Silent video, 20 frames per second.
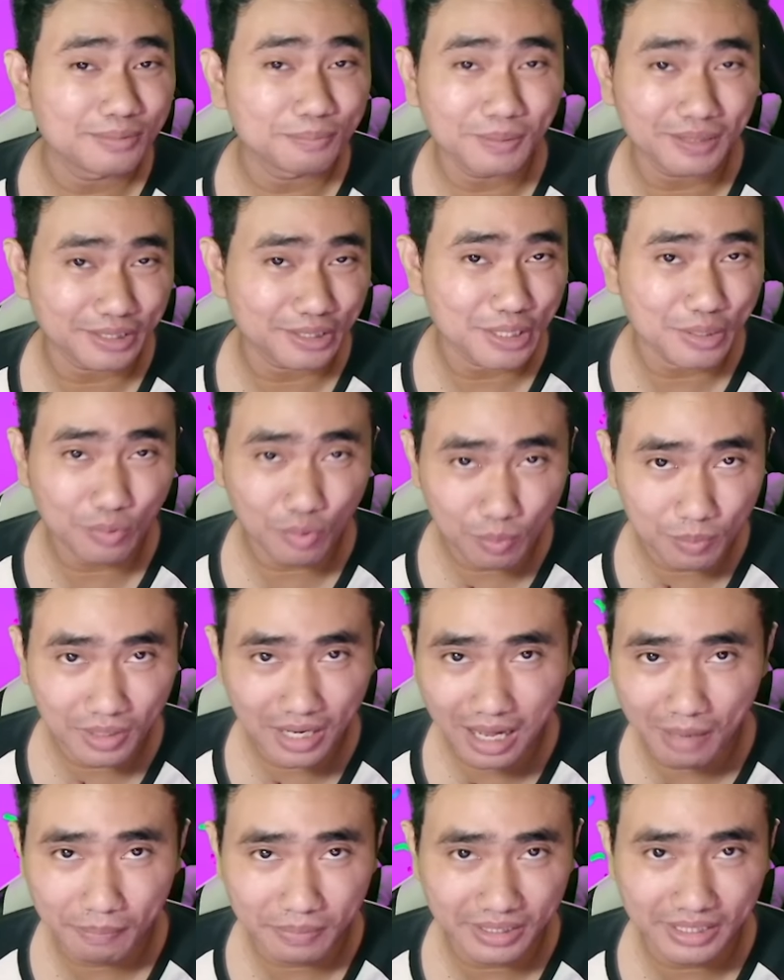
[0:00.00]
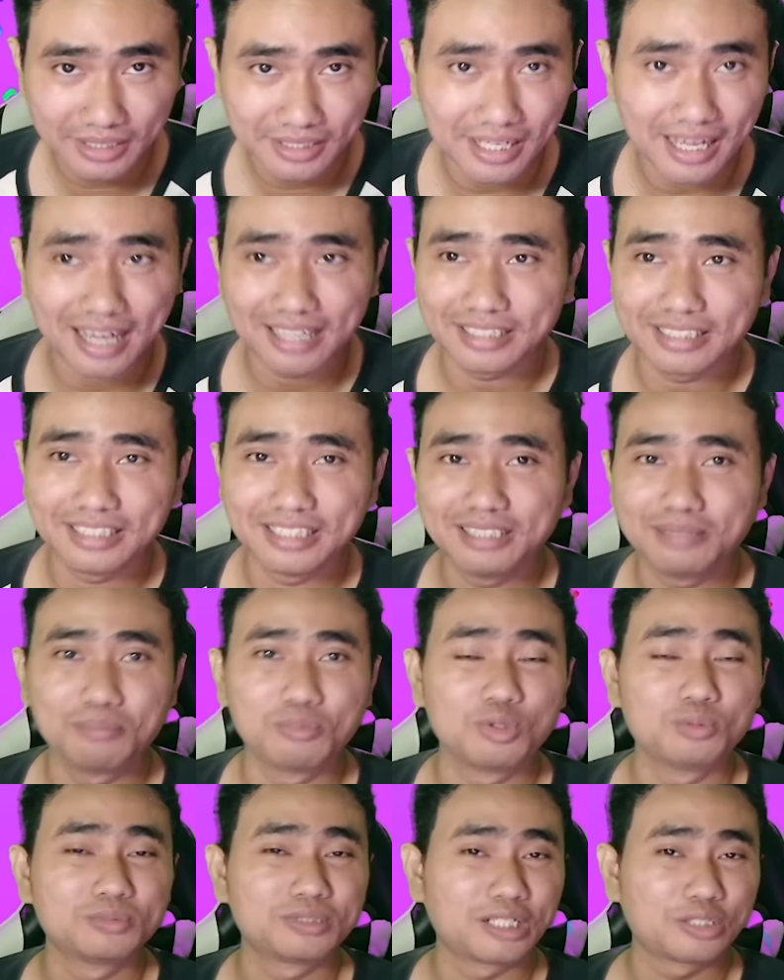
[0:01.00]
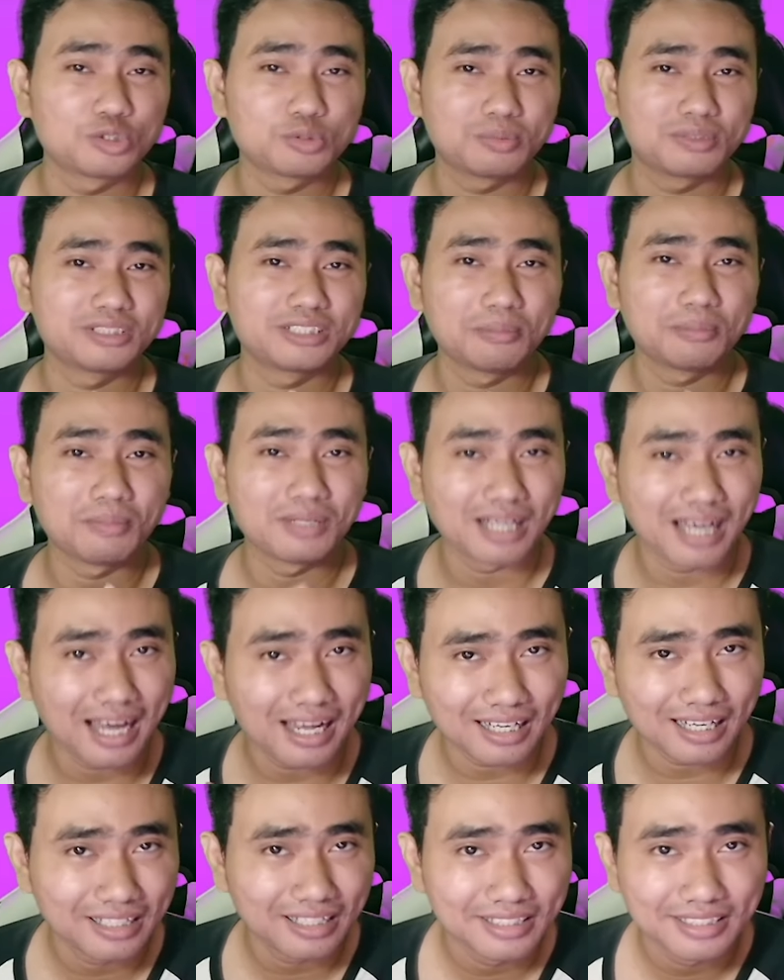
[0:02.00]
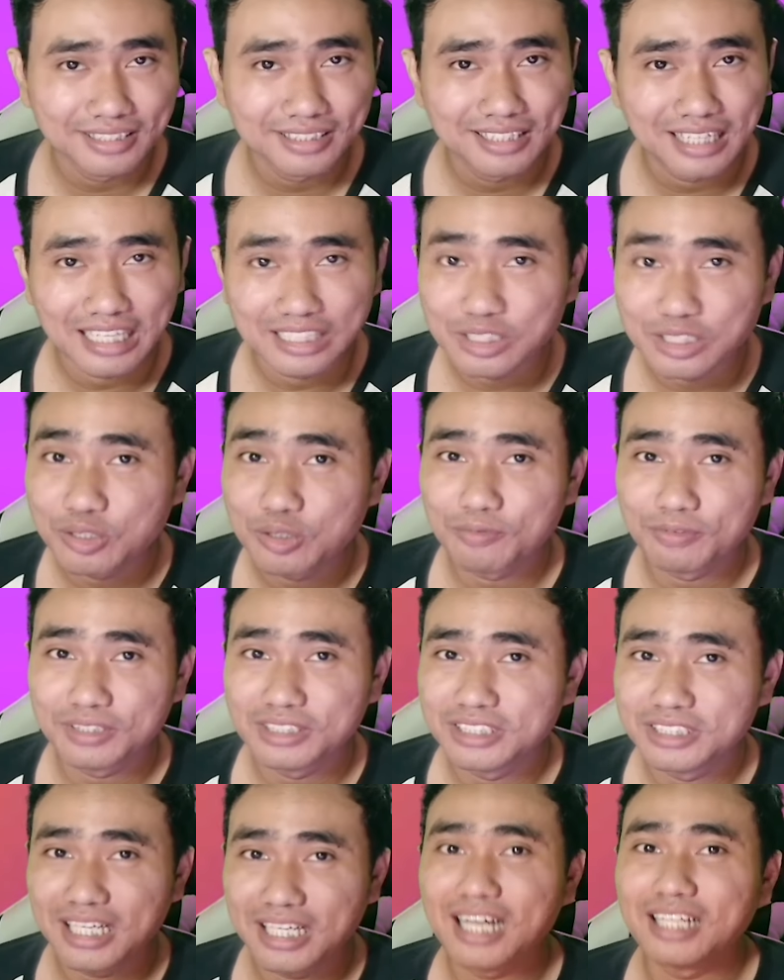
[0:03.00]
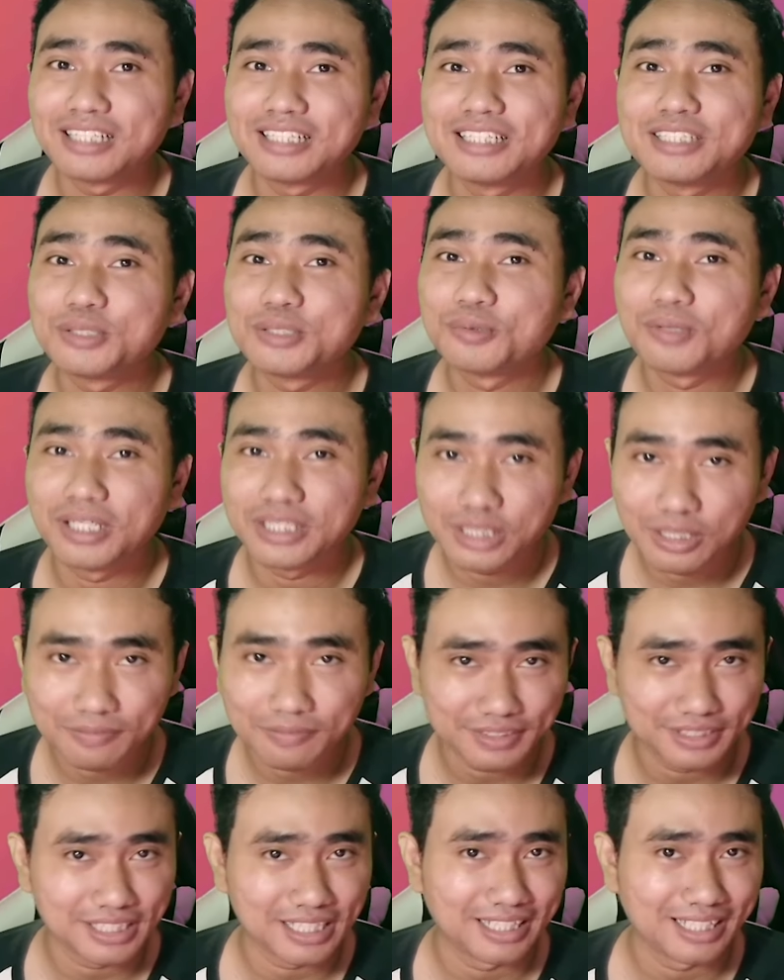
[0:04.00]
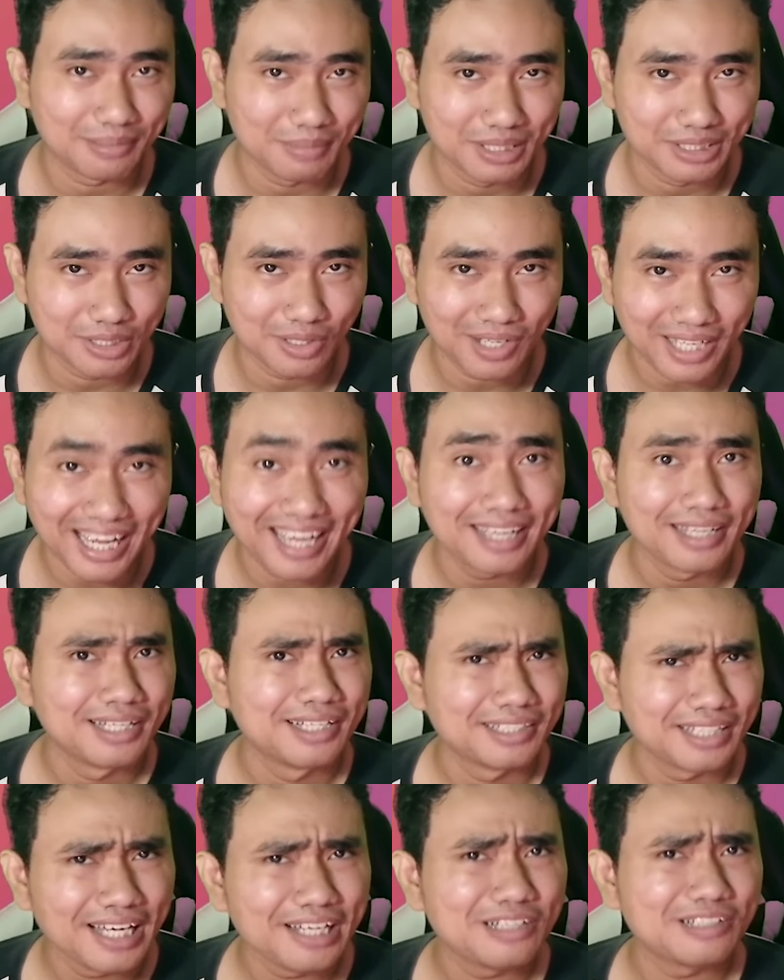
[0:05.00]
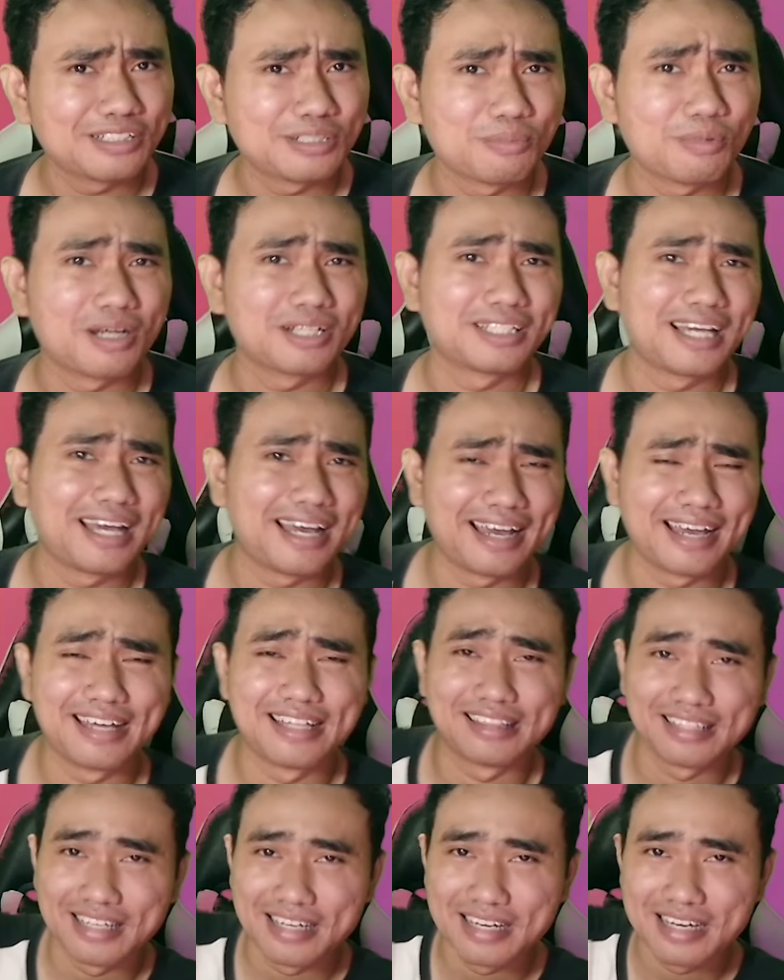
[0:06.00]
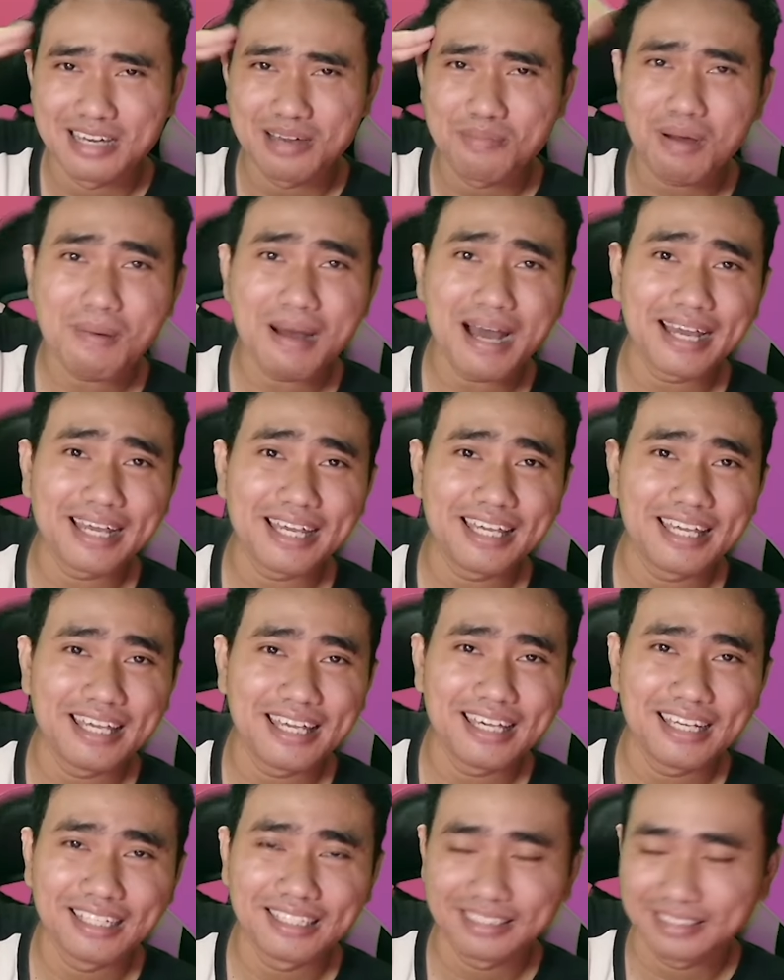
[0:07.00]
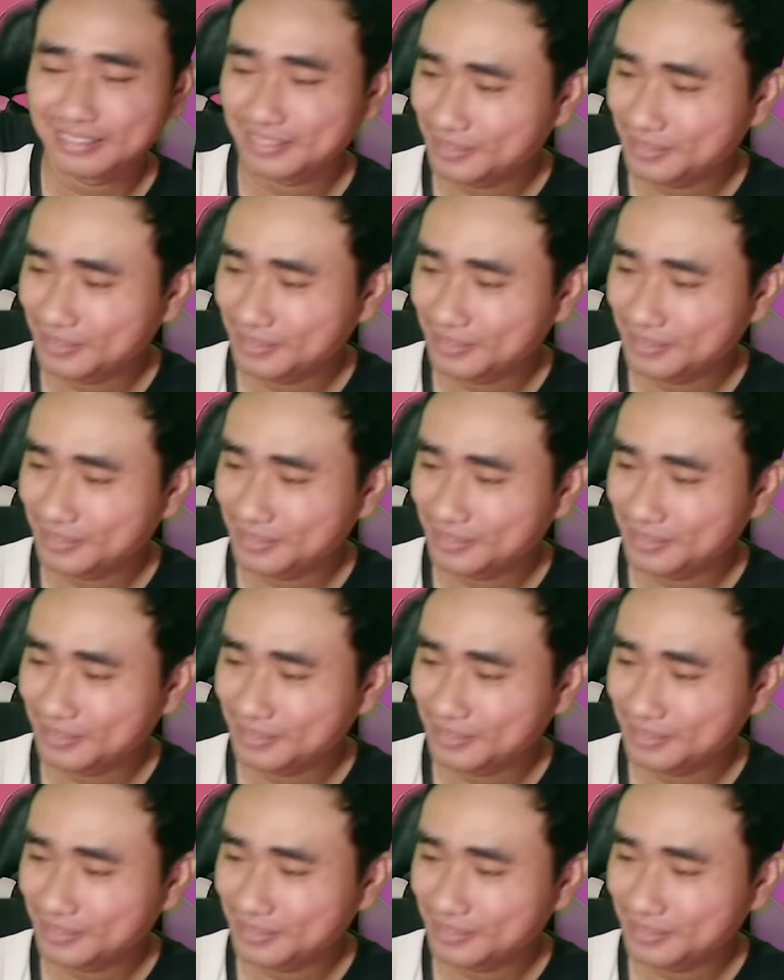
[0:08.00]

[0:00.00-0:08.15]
seperti yang gue bilang atau tidak? Jadi belum 100% benar. atau official, jadi tunggu aja officialnya besok. Oke, okay? thank you semuanya and bye-bye.